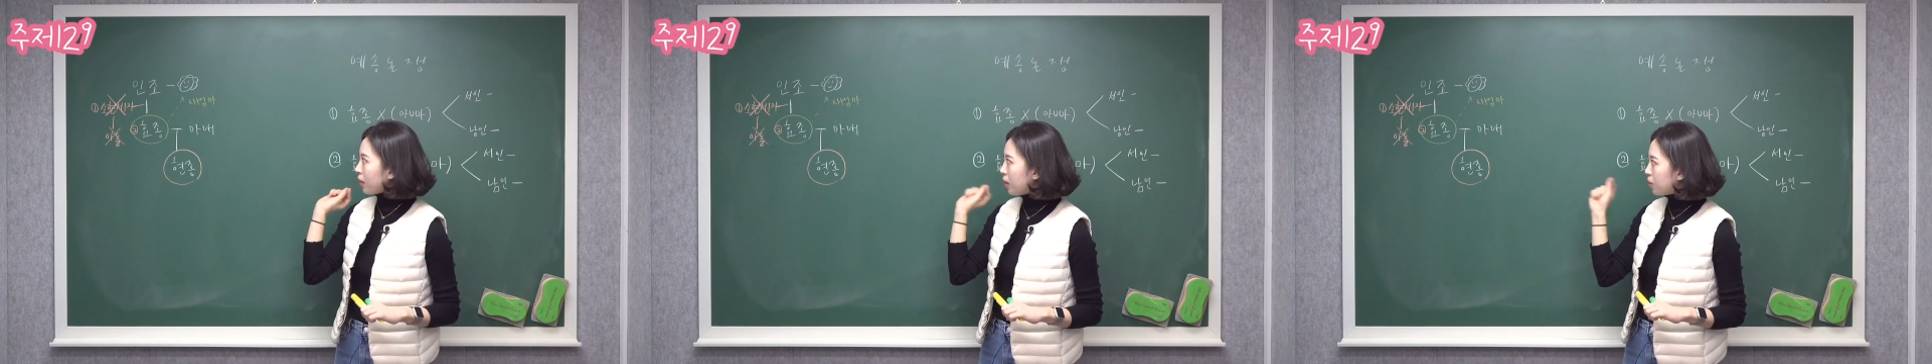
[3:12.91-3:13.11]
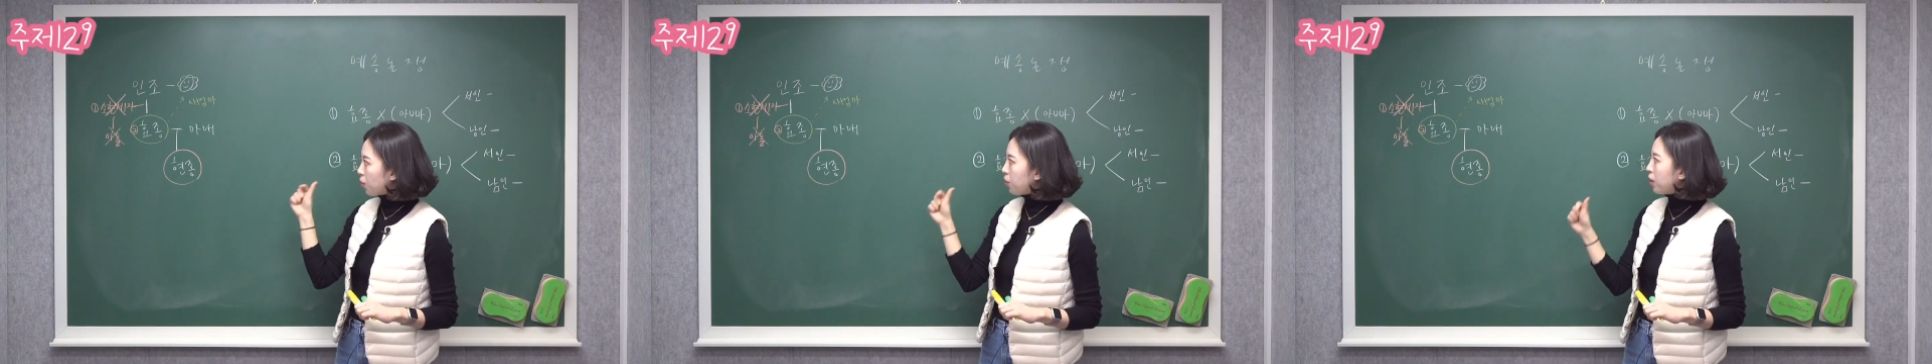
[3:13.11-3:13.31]

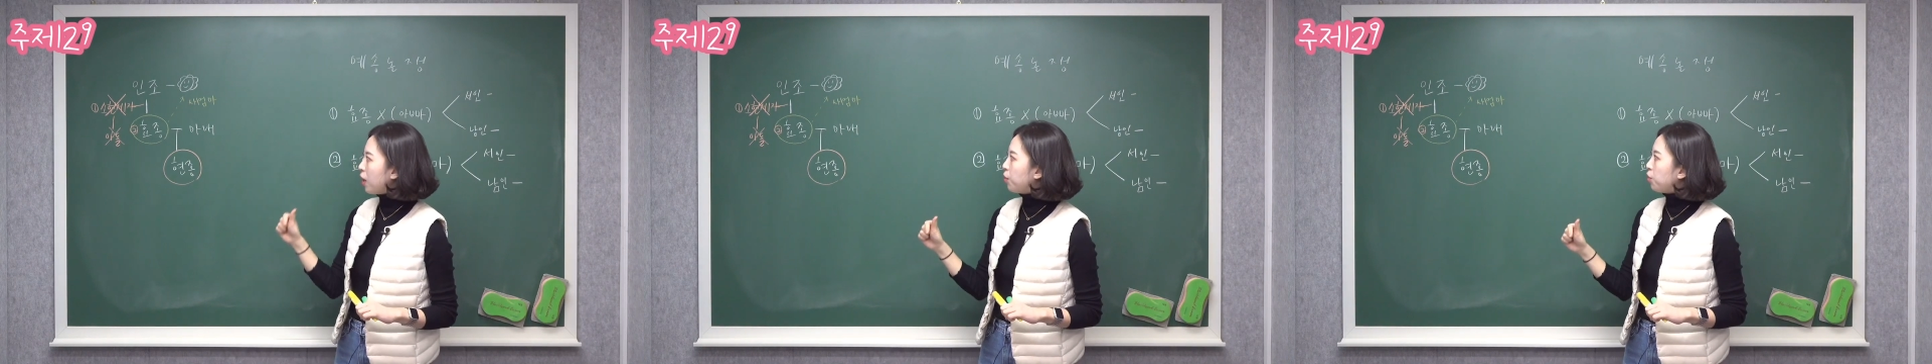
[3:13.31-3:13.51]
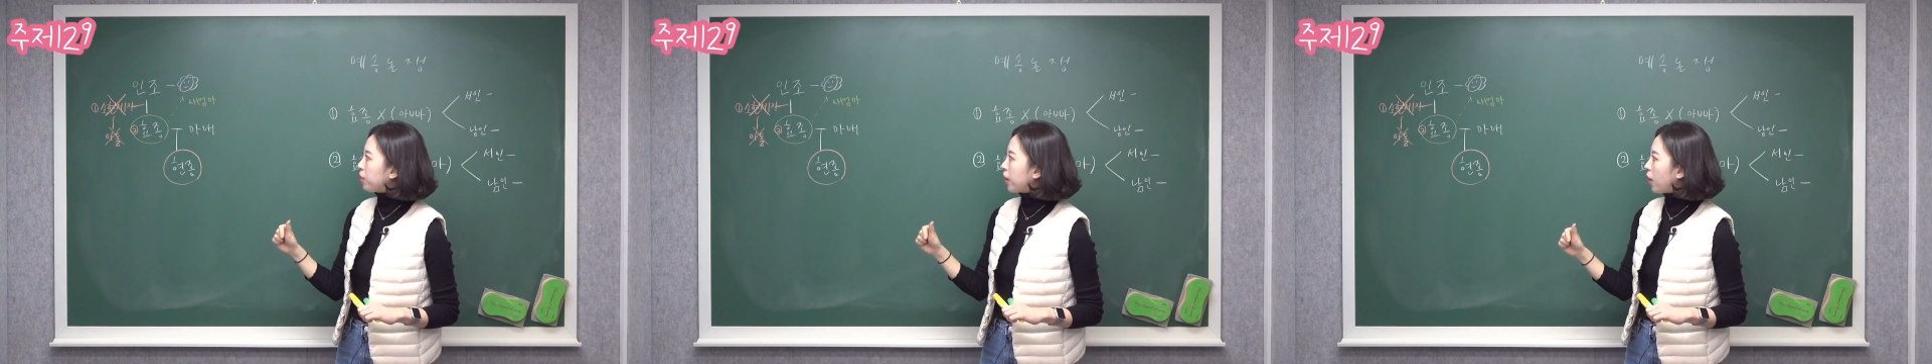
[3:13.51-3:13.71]
정리해
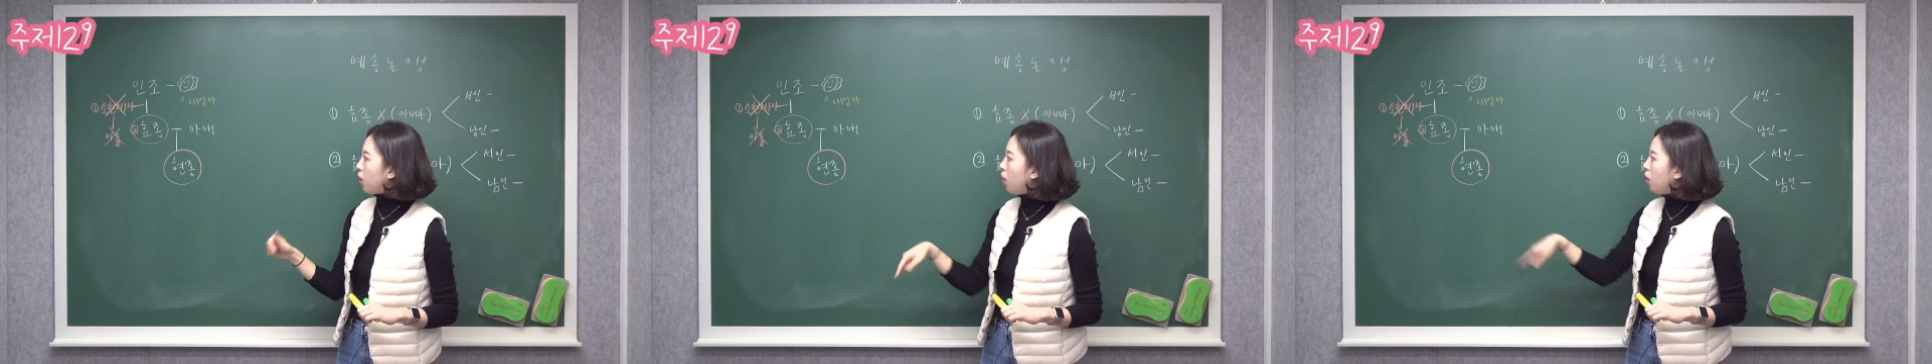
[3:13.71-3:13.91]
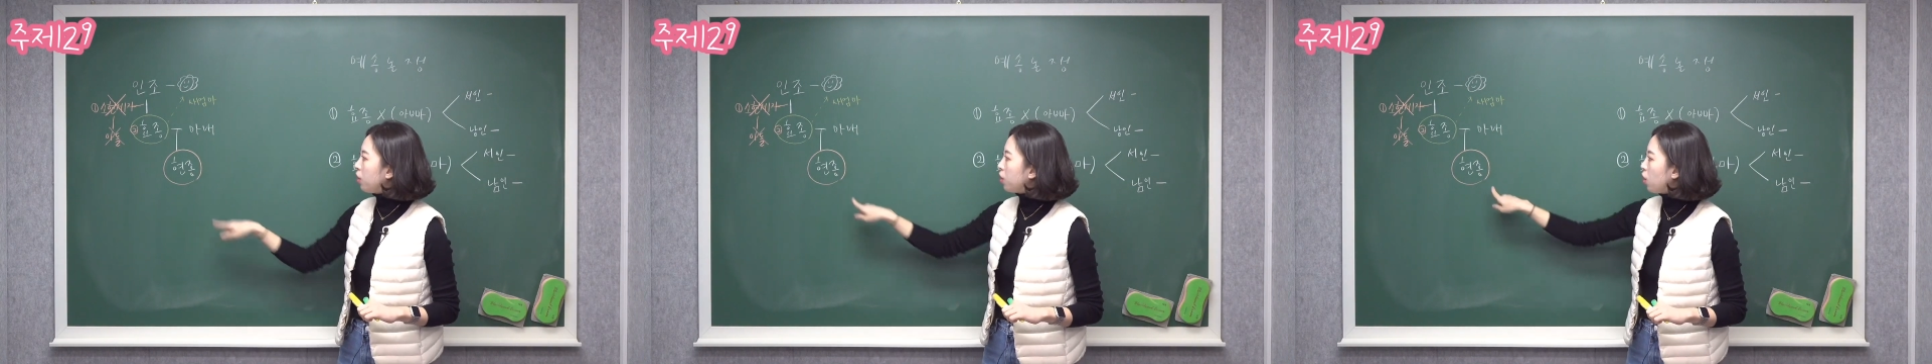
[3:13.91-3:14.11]

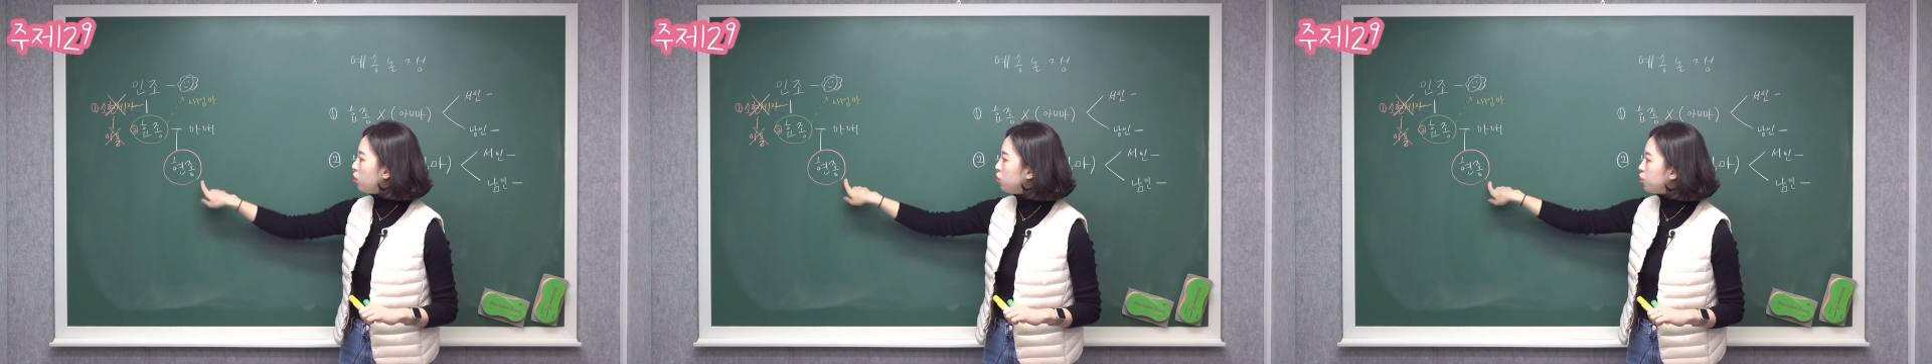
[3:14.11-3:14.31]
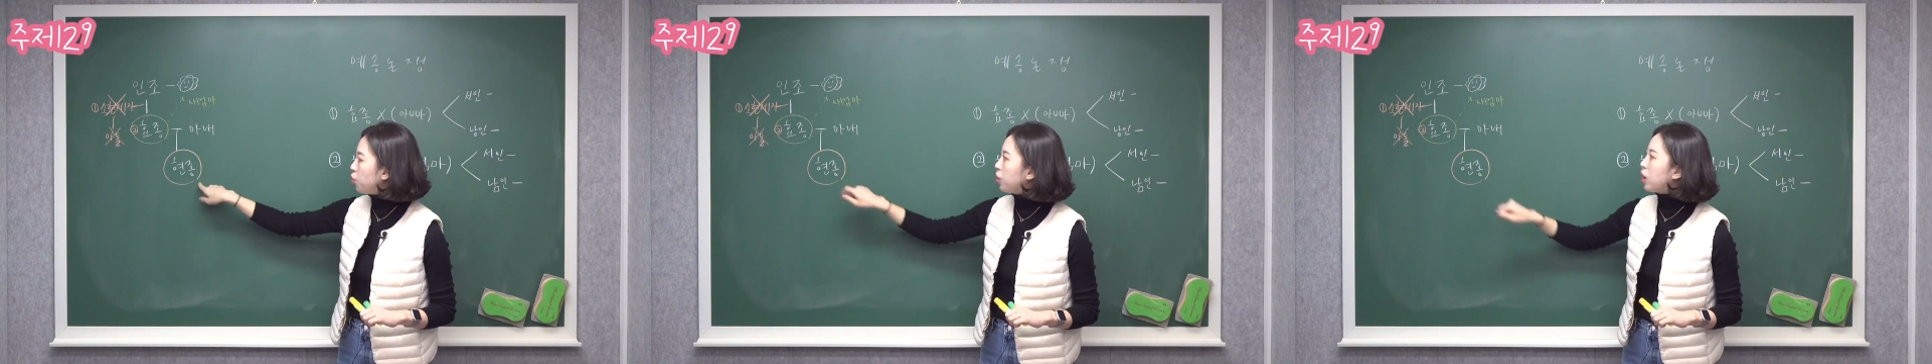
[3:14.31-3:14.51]
볼게요.
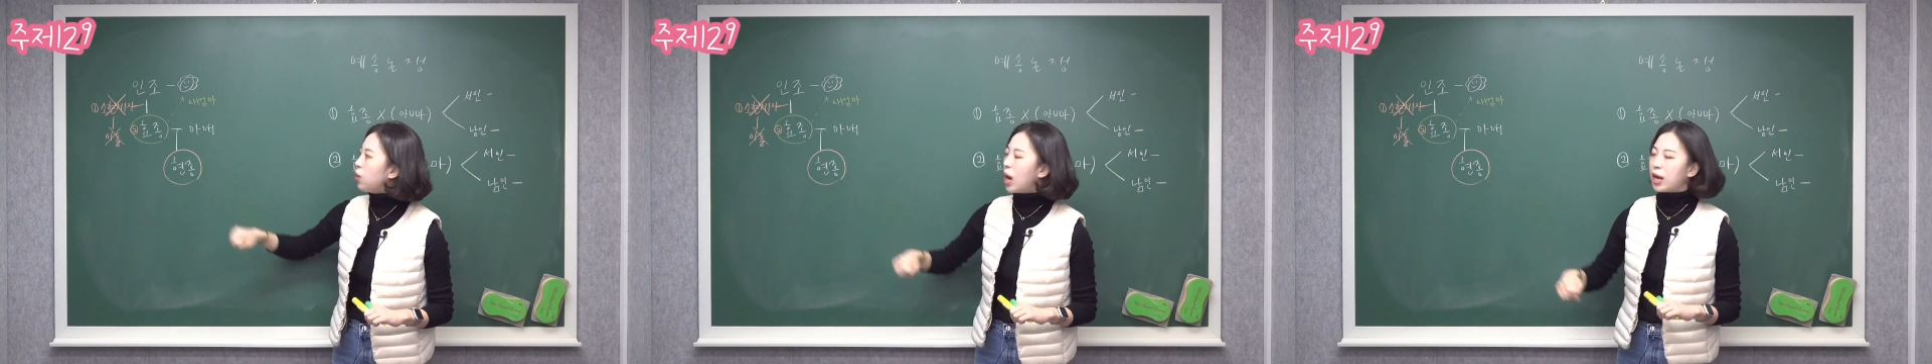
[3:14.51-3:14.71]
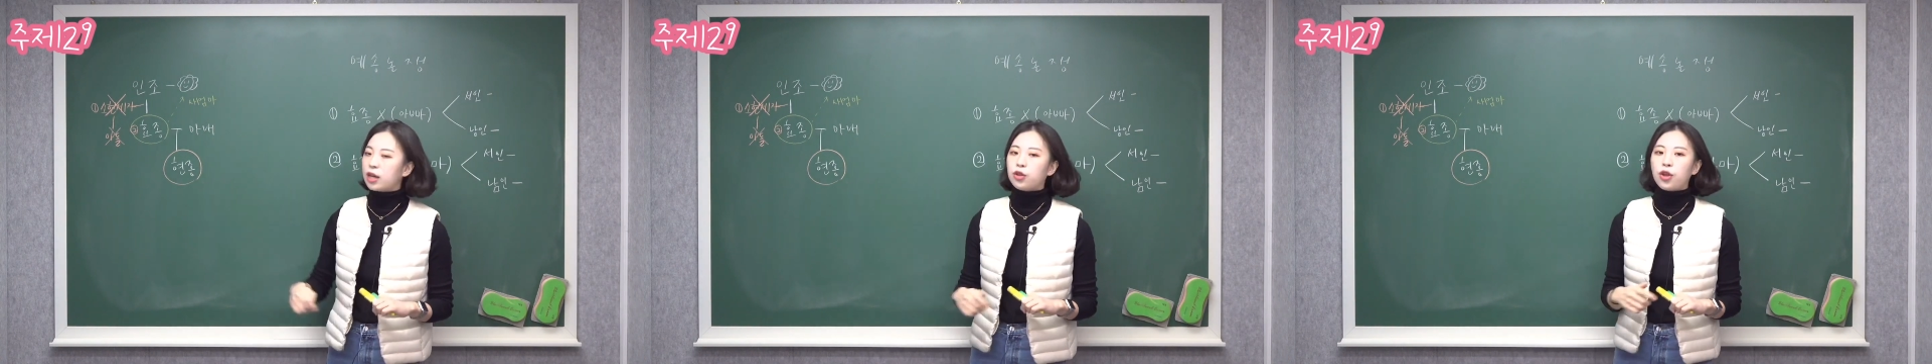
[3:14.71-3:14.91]
현종이
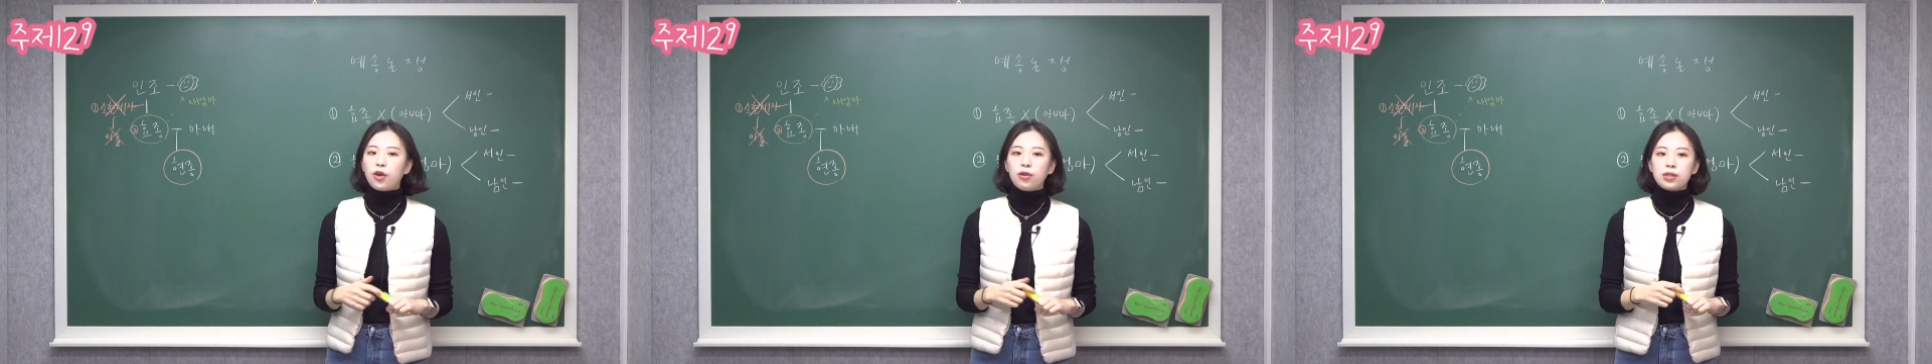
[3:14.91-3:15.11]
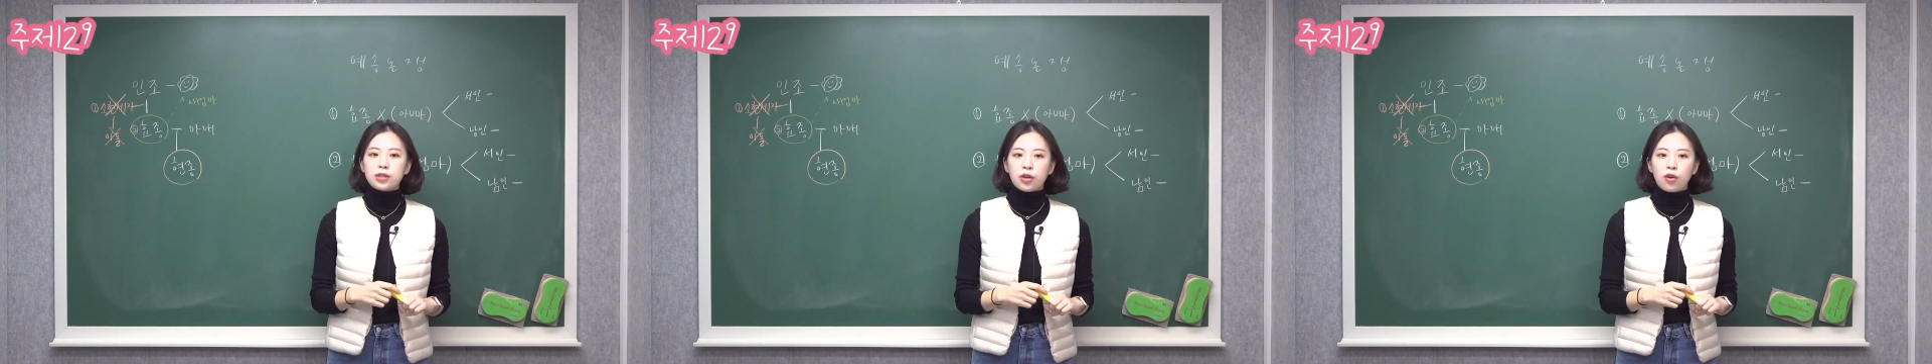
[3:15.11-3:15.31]
왕이
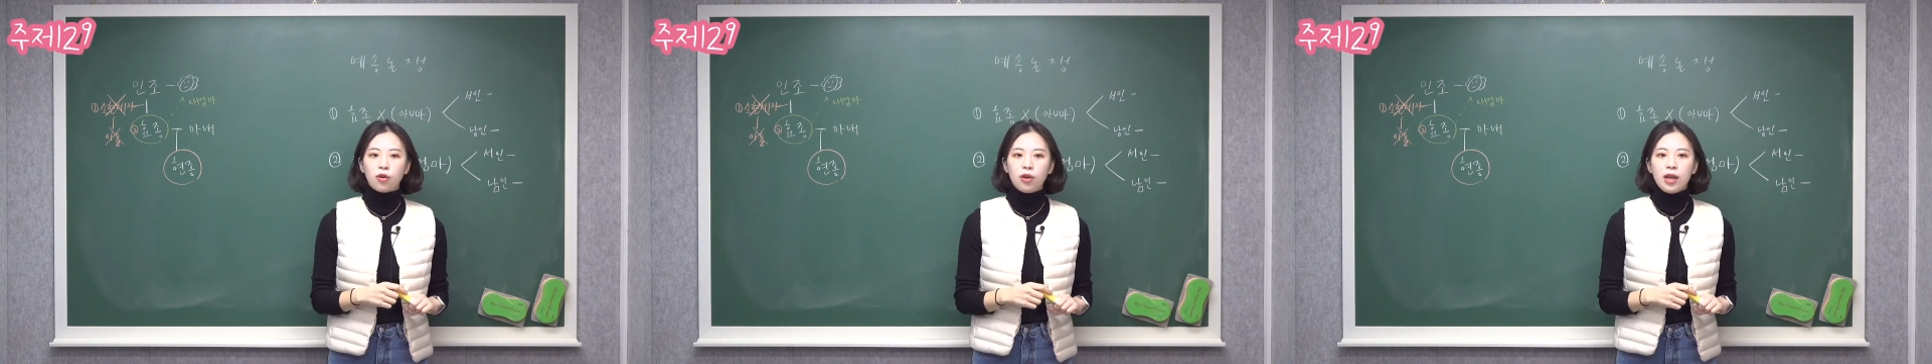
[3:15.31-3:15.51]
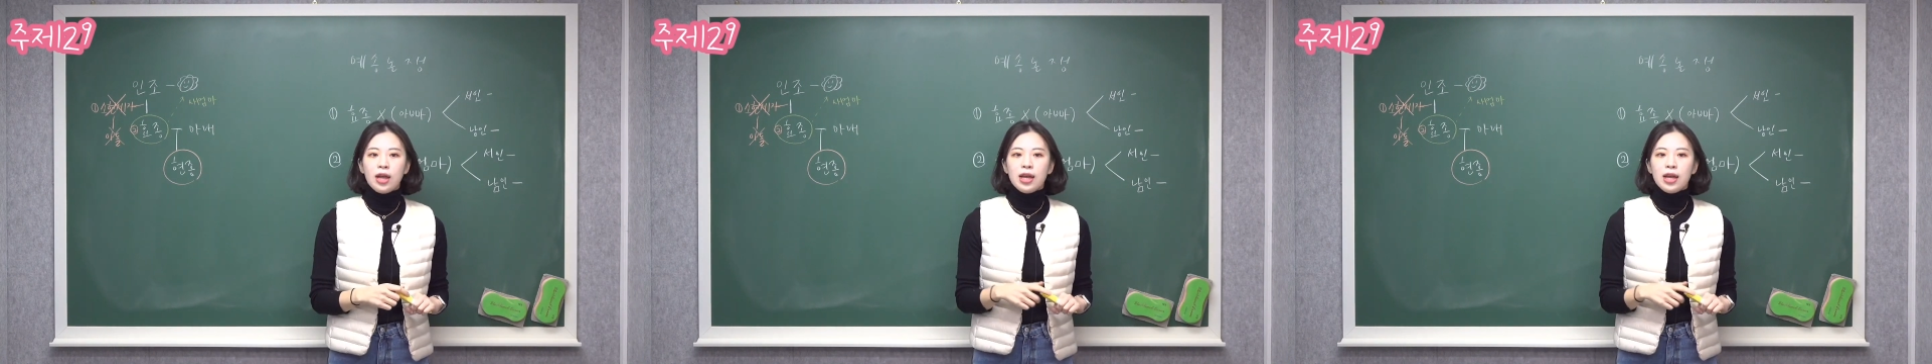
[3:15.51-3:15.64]
되었어요.